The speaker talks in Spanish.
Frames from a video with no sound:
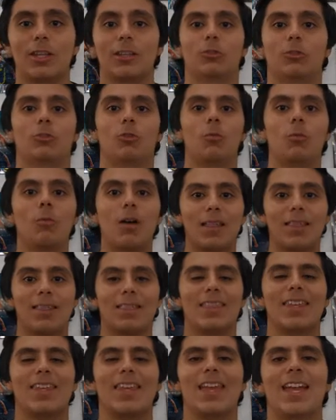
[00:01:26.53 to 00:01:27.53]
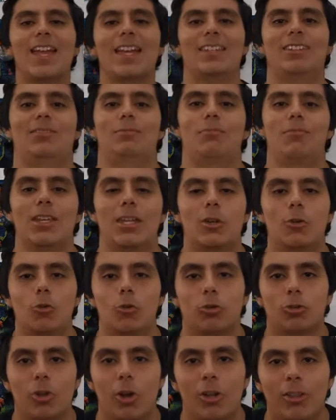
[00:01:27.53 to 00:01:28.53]
suma 10
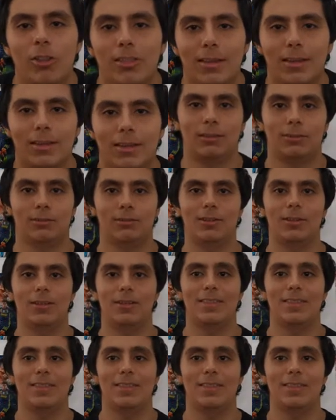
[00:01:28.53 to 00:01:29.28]
minutotes.